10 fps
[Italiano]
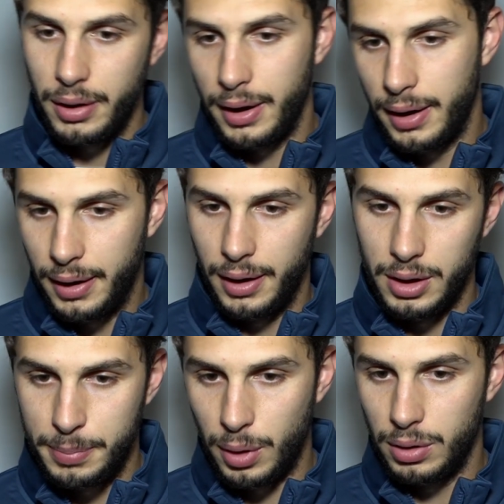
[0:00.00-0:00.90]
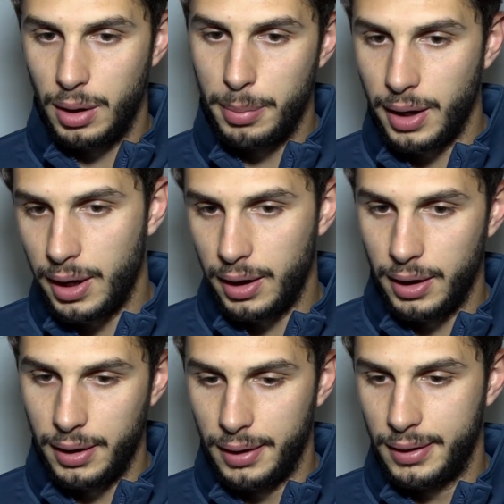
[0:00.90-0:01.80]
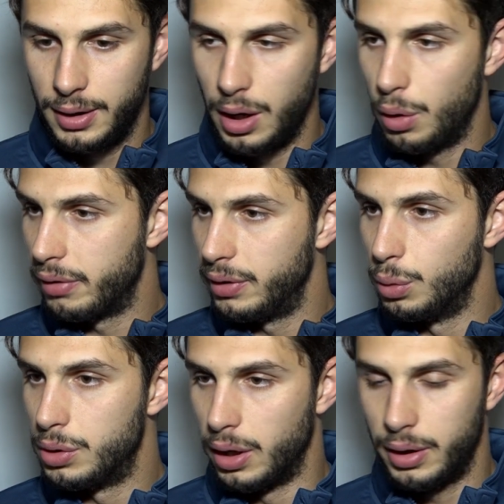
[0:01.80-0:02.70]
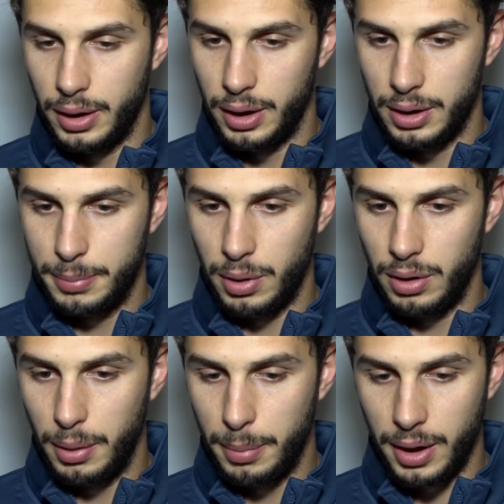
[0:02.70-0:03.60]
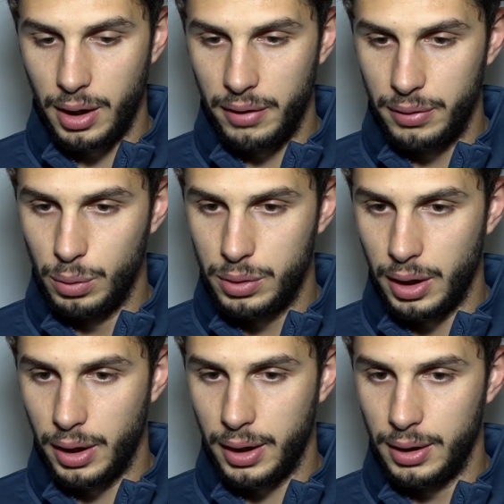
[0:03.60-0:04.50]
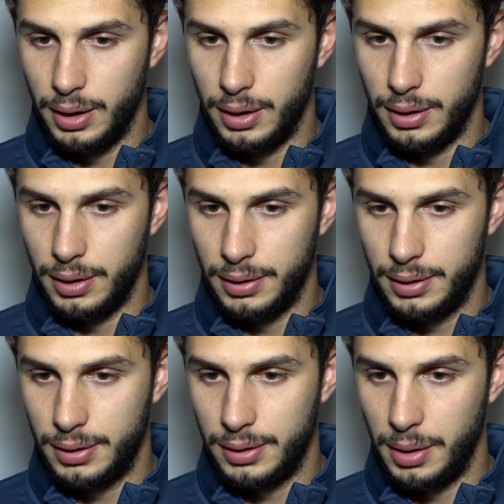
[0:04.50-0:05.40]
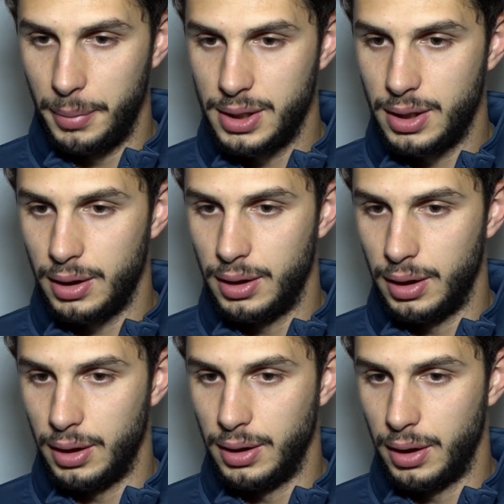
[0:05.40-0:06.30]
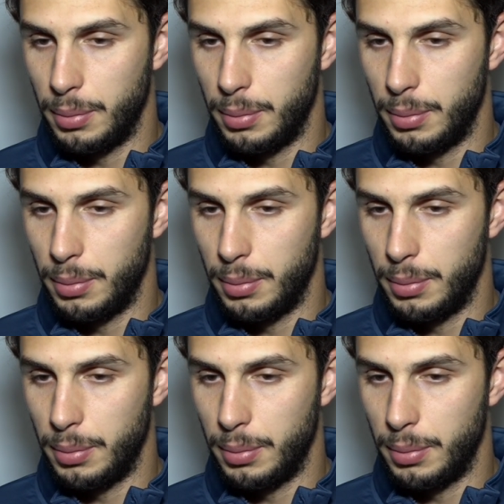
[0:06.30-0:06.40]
e spero di ripagare la loro fiducia e spero di ripagare la fiducia anche de, del mister e de, dei